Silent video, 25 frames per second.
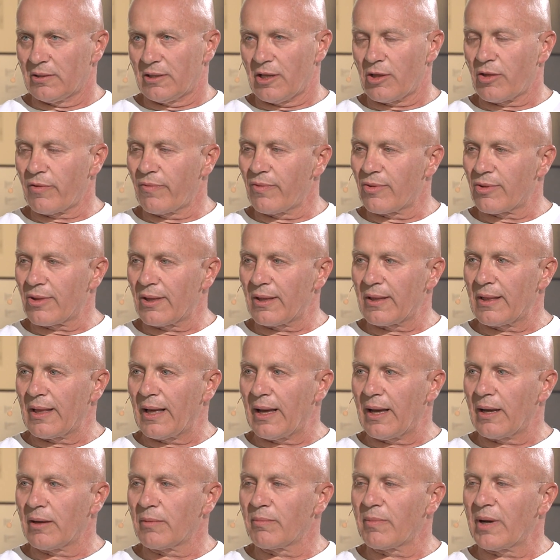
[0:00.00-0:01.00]
Te
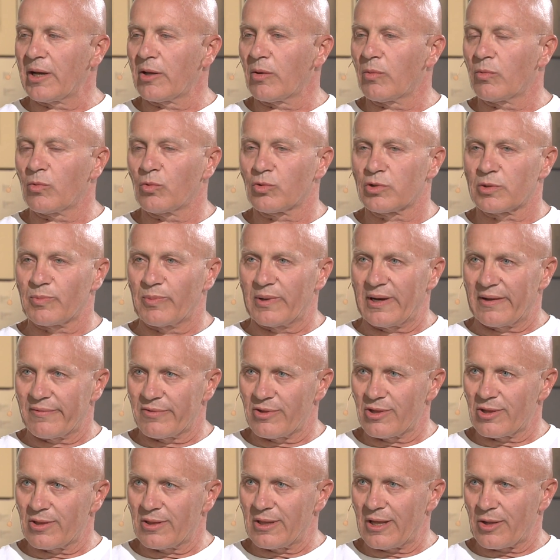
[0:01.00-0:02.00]
ćwiczenia mają
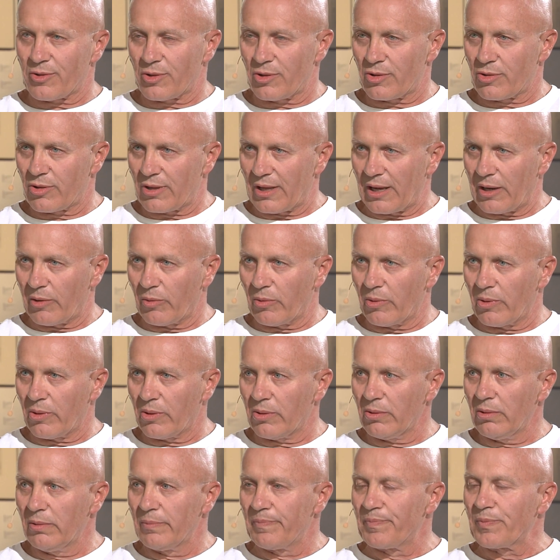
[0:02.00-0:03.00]
usprawnić nasze
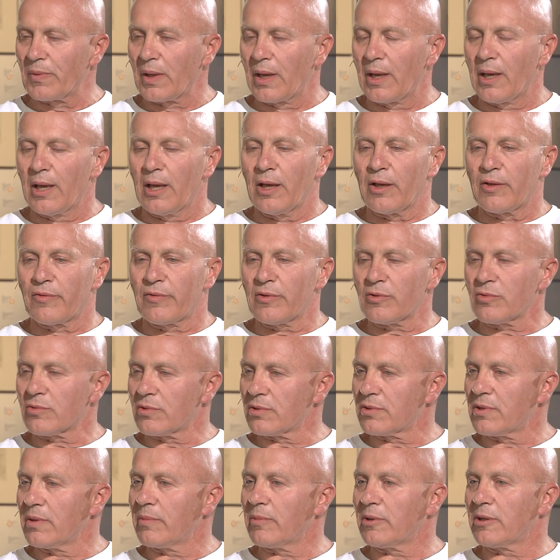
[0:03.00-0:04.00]
ciało. W
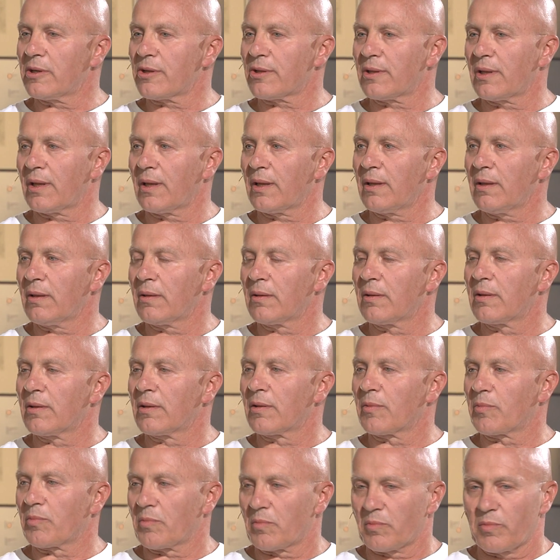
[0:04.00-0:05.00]
związku z tym one się,
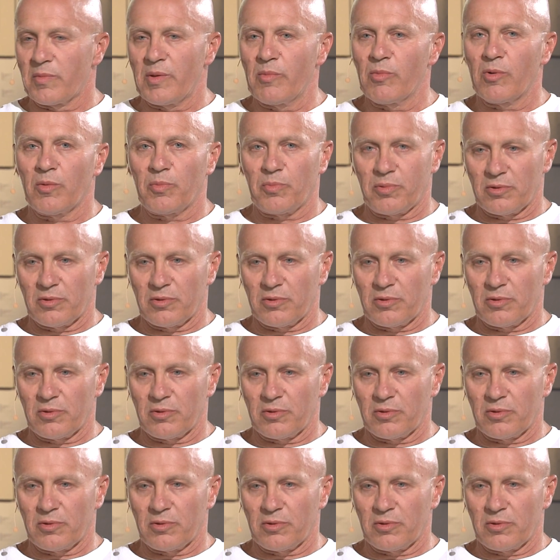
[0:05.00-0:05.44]
mimo